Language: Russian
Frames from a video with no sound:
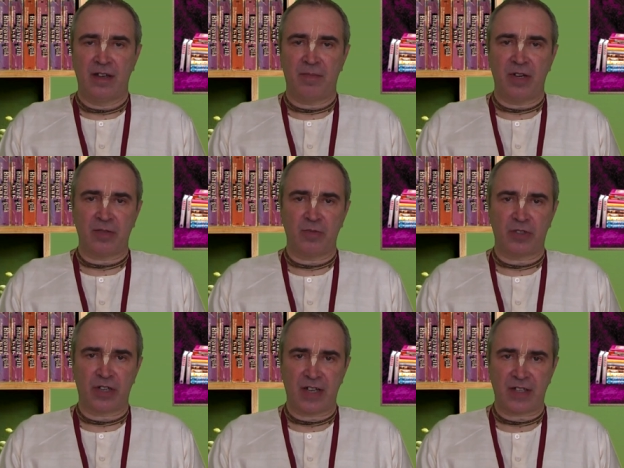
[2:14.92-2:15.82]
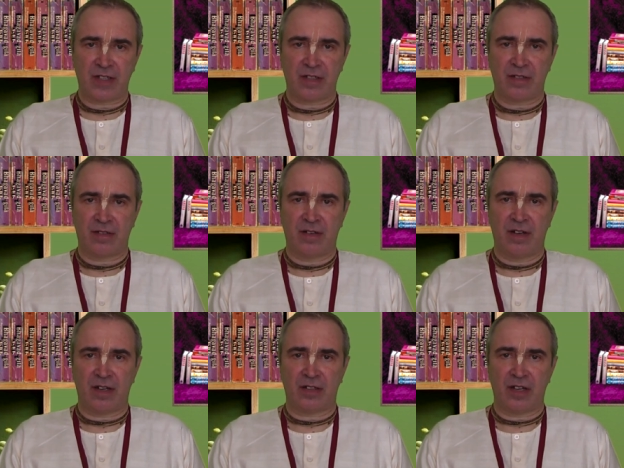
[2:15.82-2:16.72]
Поэтому траст
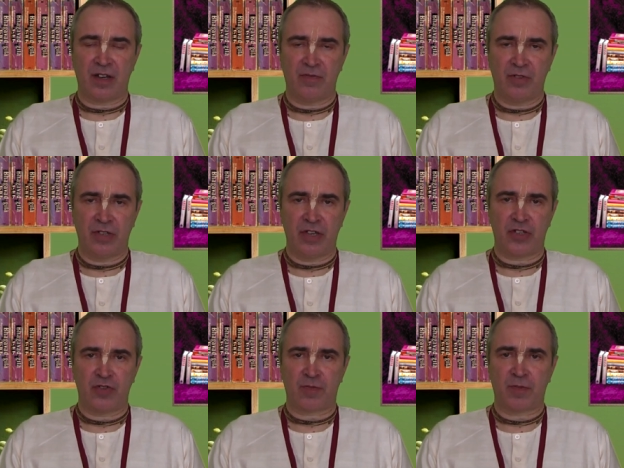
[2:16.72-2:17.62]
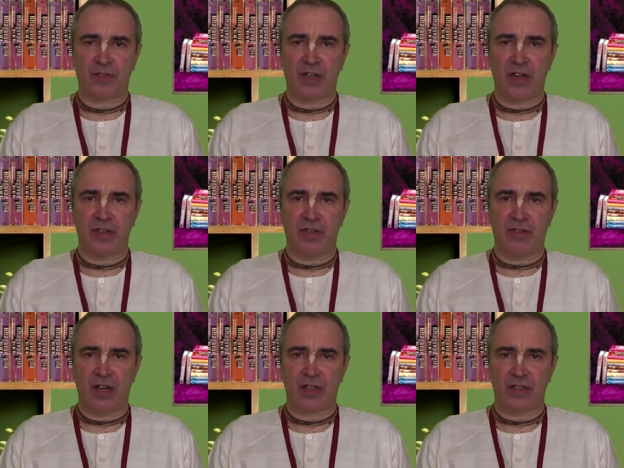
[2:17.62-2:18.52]
как таковой, и еще раз повторяю, не
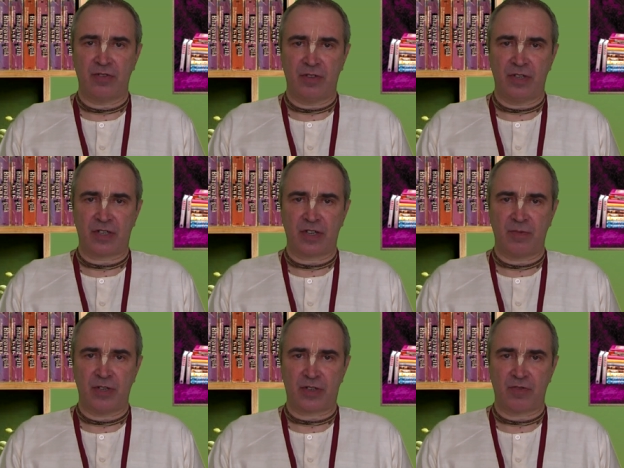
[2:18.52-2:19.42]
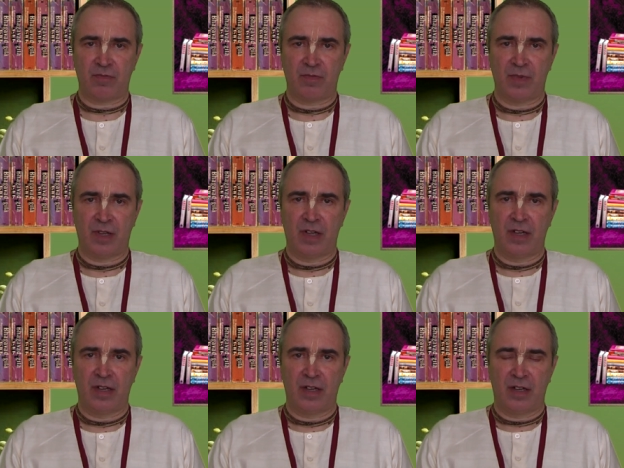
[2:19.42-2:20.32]
является юридическим лицом.
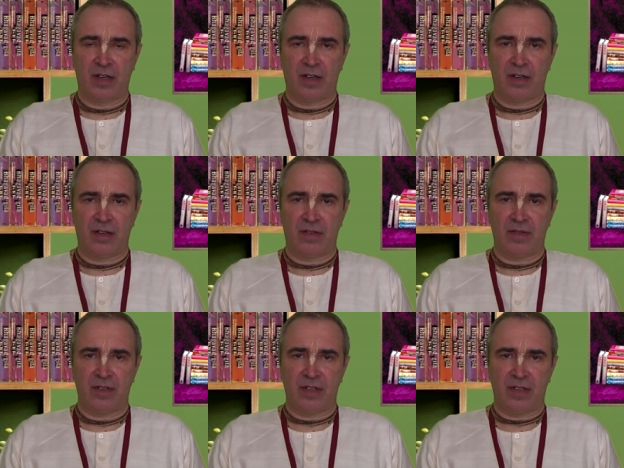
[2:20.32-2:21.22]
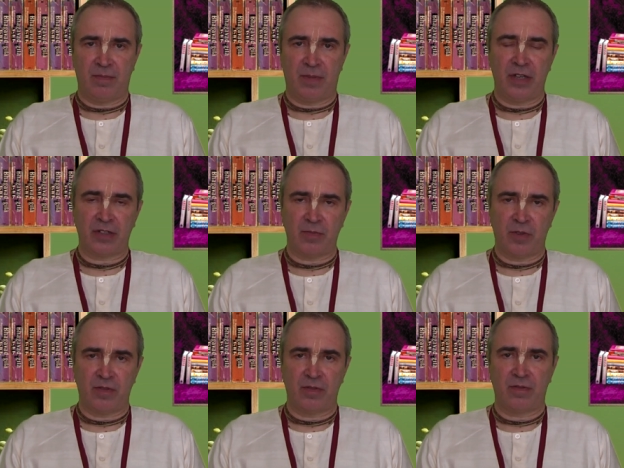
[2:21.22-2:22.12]
И
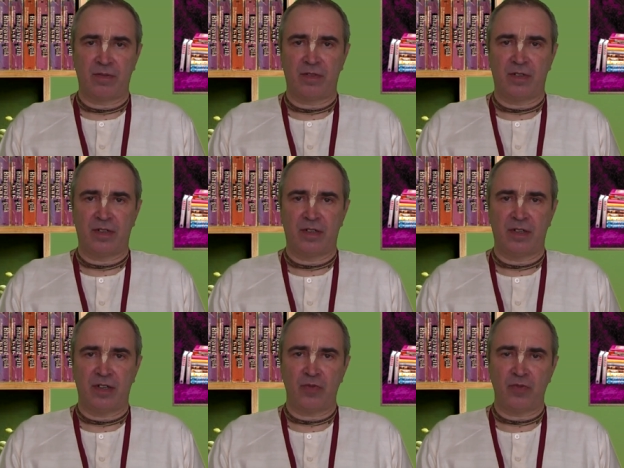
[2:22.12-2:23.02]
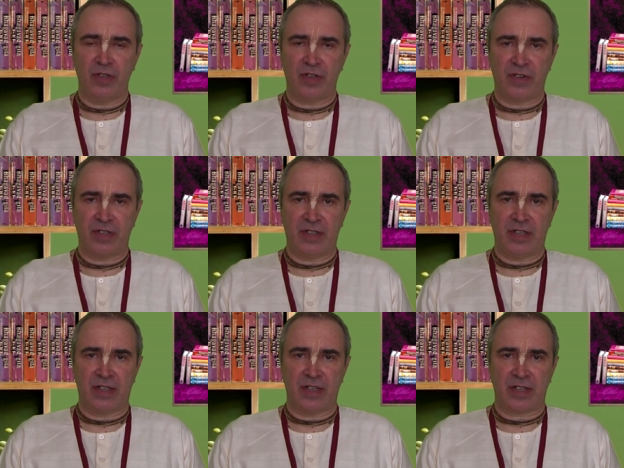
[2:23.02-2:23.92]
поэтому регулирование
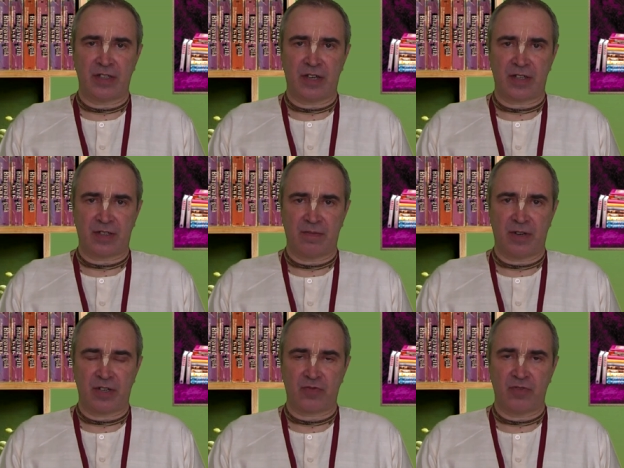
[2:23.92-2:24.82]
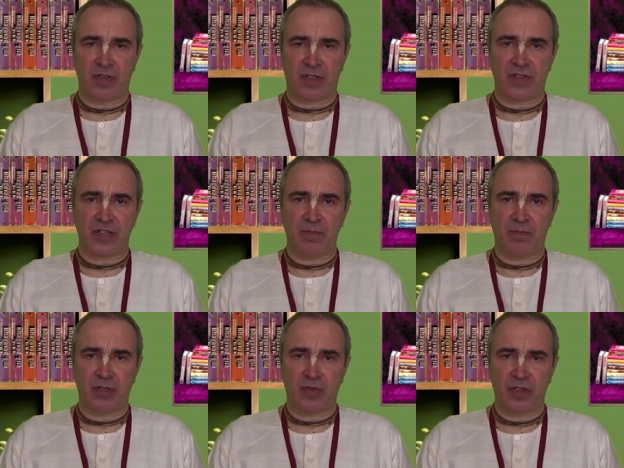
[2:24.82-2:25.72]
деятельности траста происходит совсем
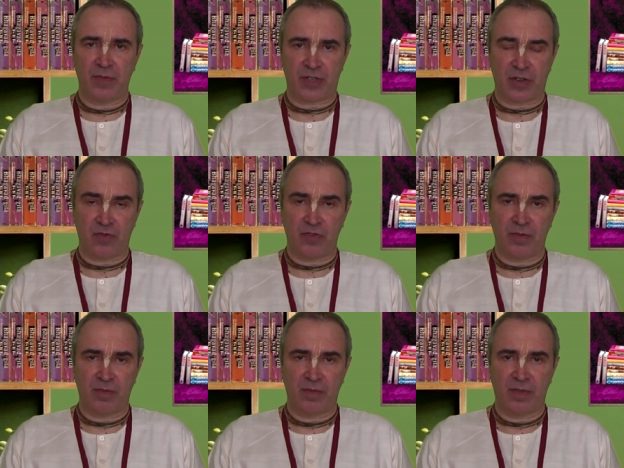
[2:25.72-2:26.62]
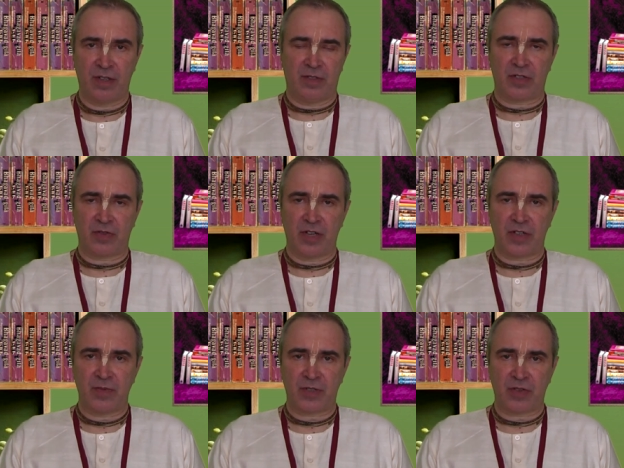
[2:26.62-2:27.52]
по другим законам,
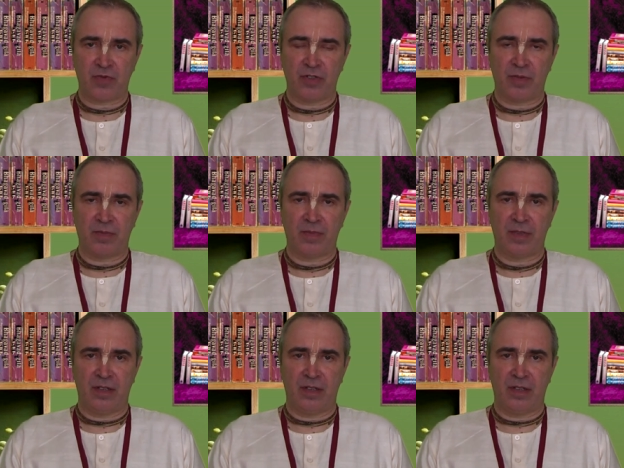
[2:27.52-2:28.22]
государственным законом.